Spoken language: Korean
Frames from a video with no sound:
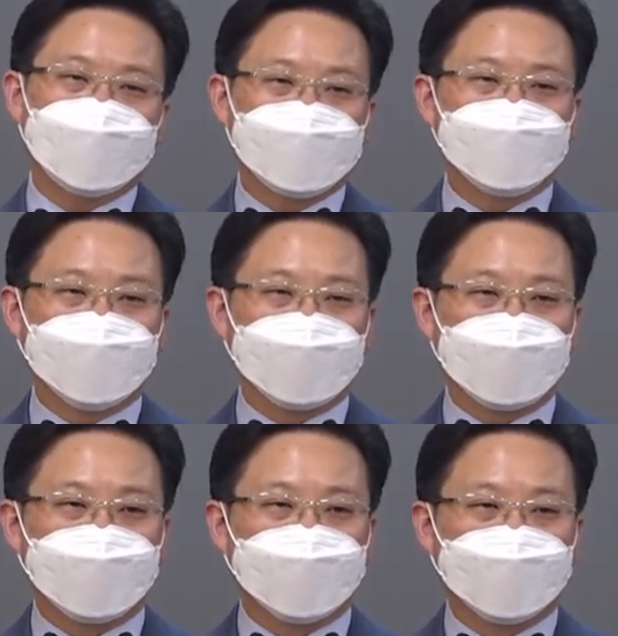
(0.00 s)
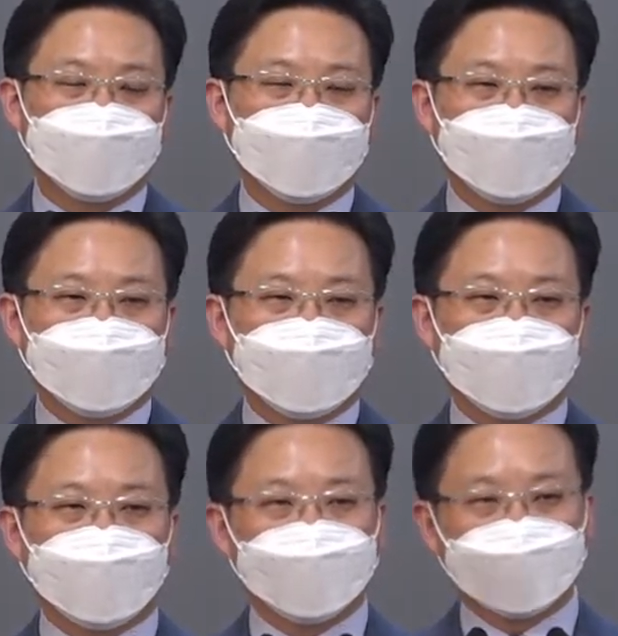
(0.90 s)
하겠습니까?
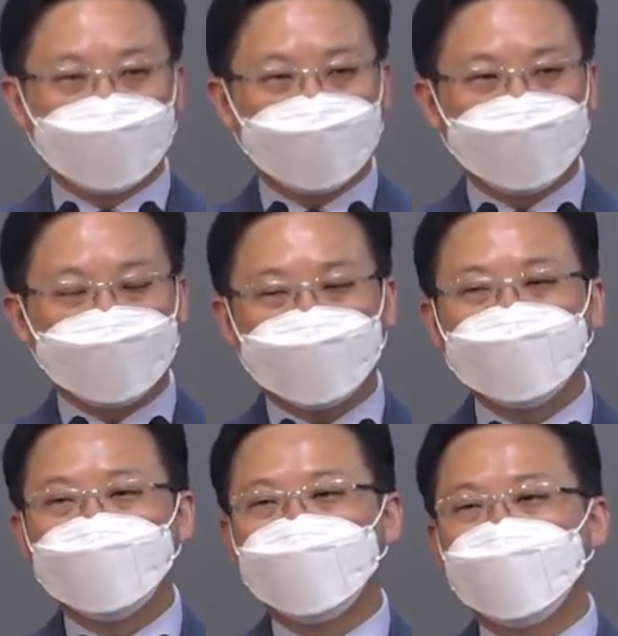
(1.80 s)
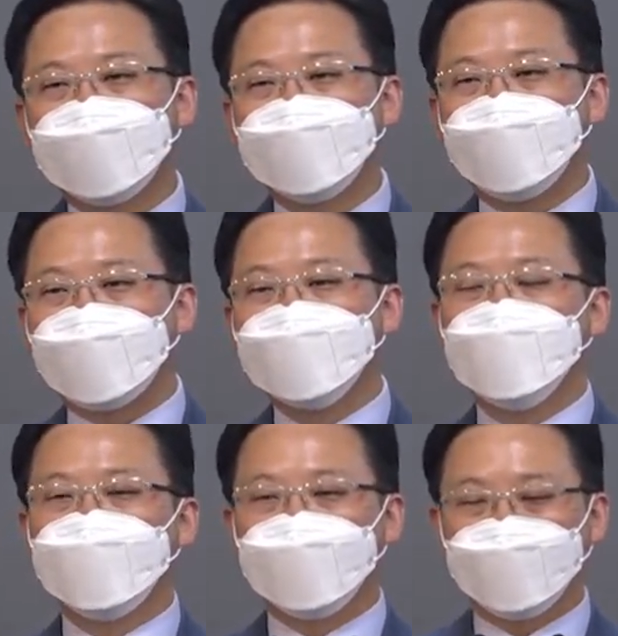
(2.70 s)
내가 어떻게 상대방에게
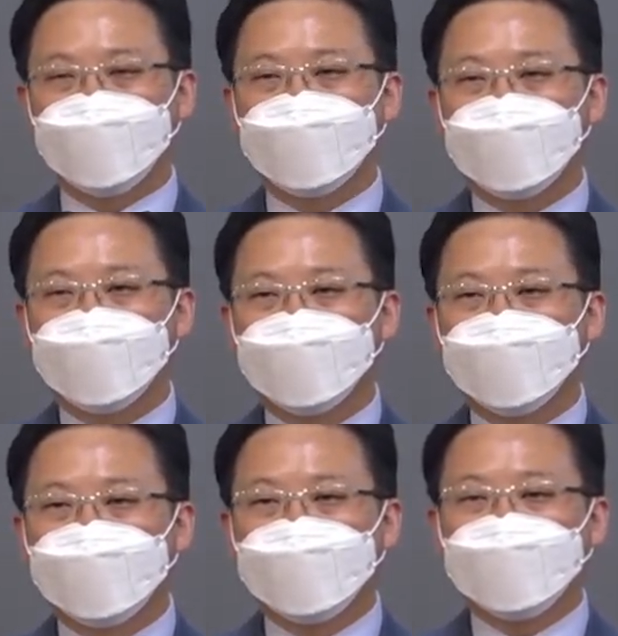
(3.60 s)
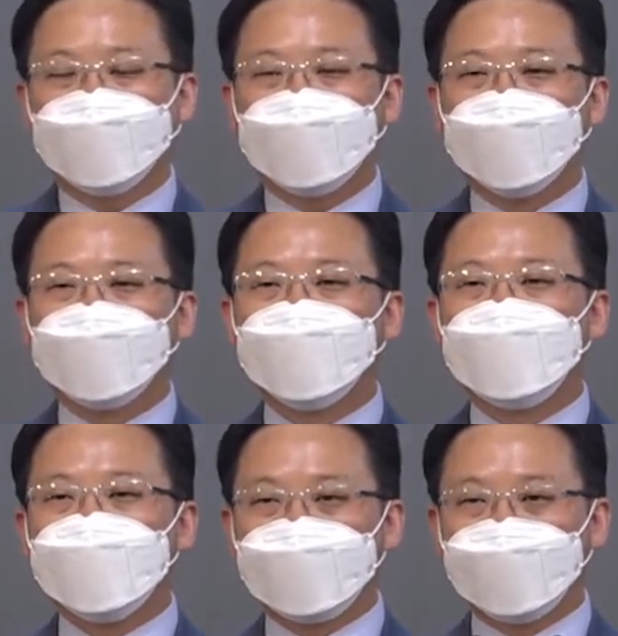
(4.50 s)
말을 해야 됩니까? 내가 어떤
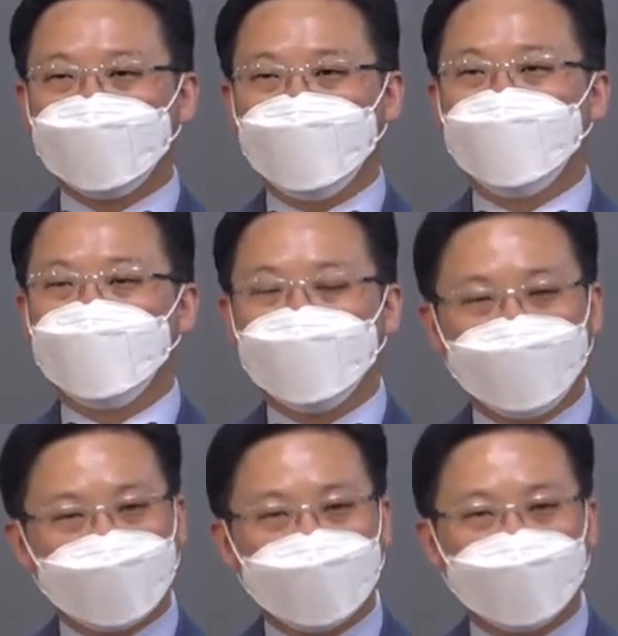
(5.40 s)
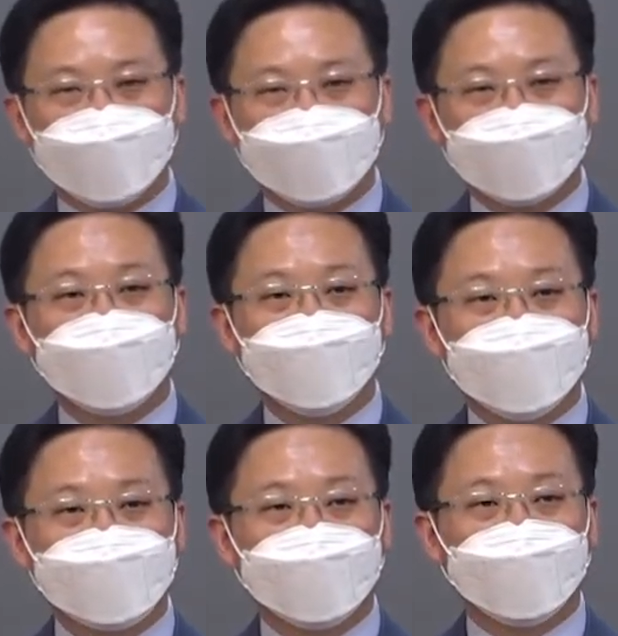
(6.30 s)
결정을 내려야 됩니까? 라고
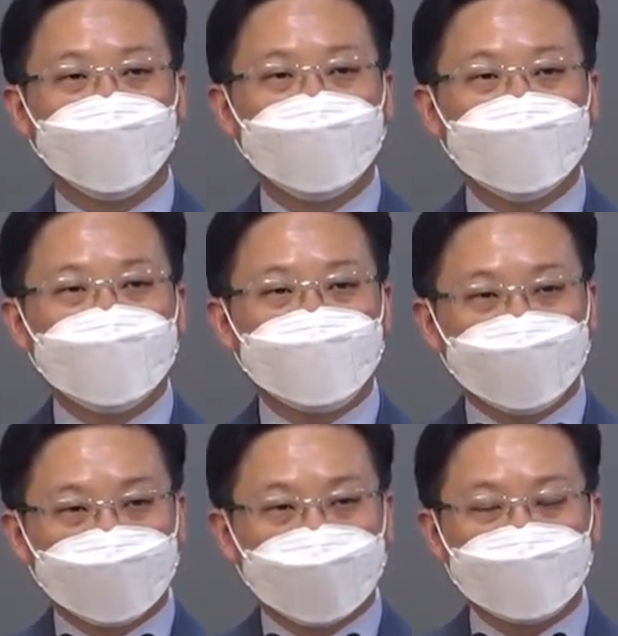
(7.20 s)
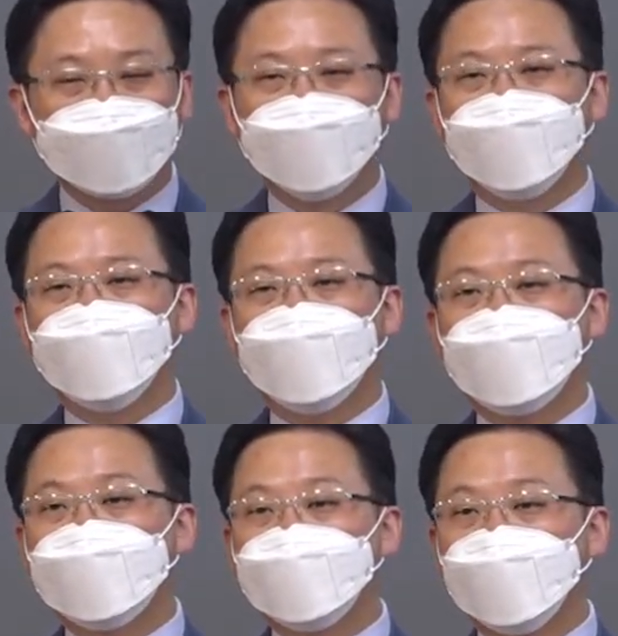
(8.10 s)
하면서 순간순간
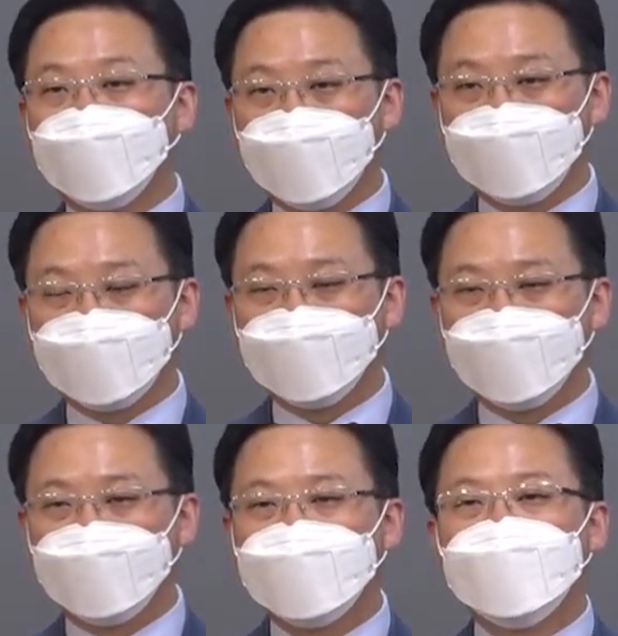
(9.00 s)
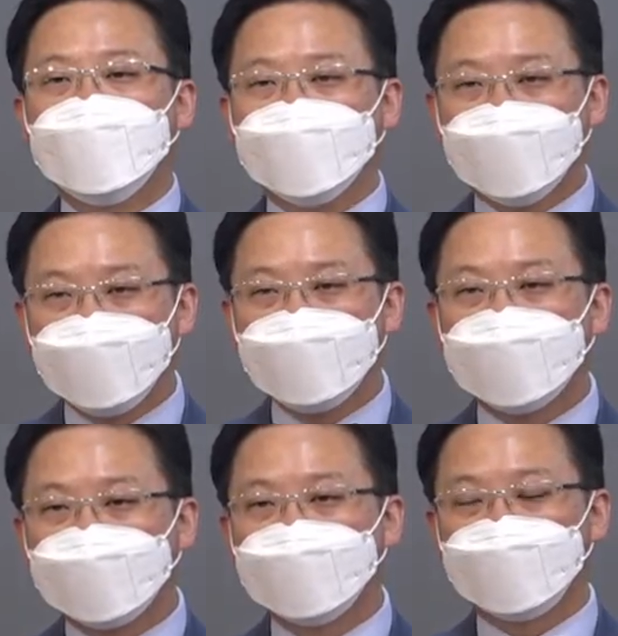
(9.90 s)
하나님의 도우심을
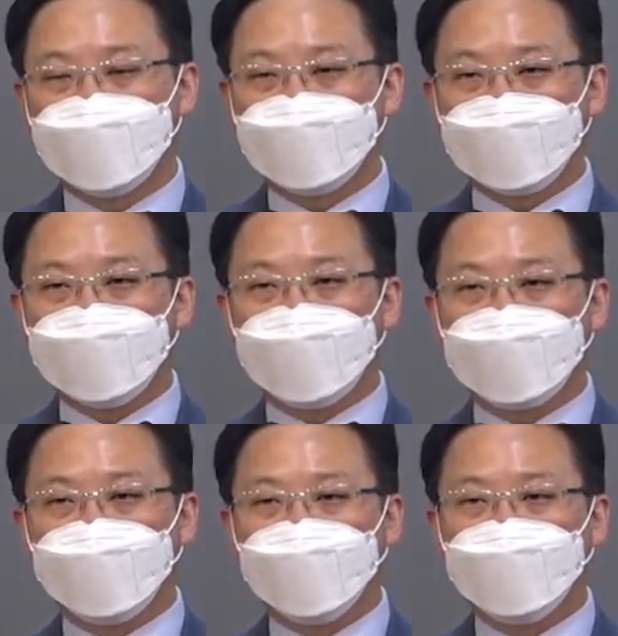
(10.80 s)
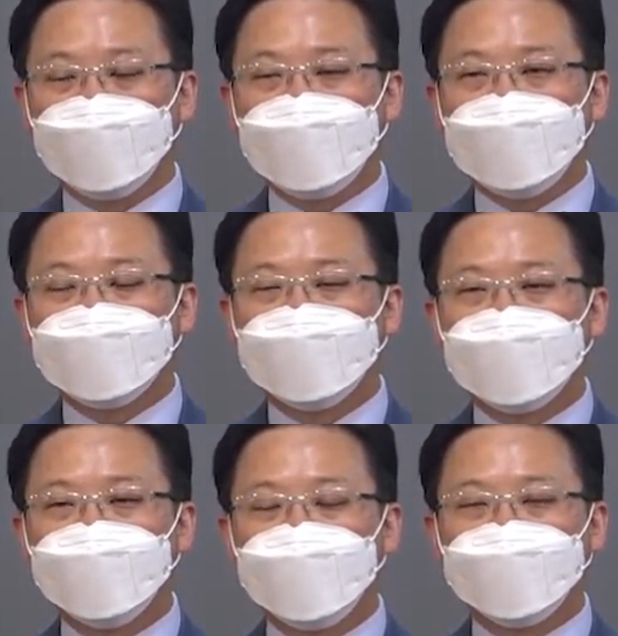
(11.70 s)
의지하는 것이 중요하고 그
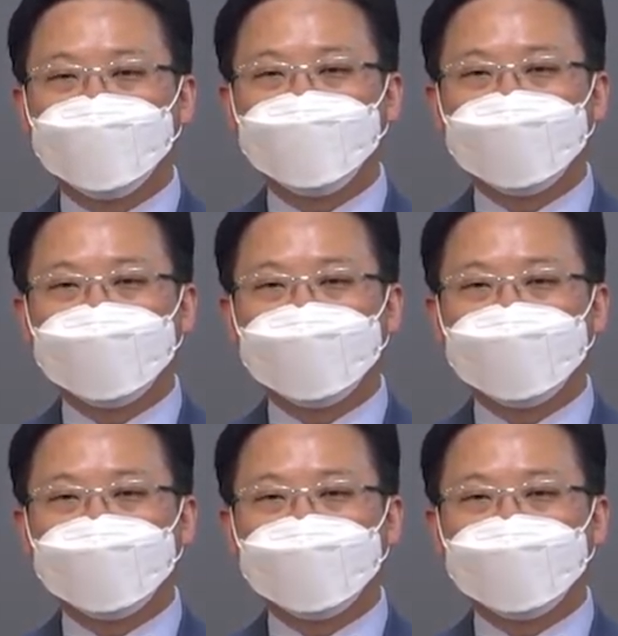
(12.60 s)
다음에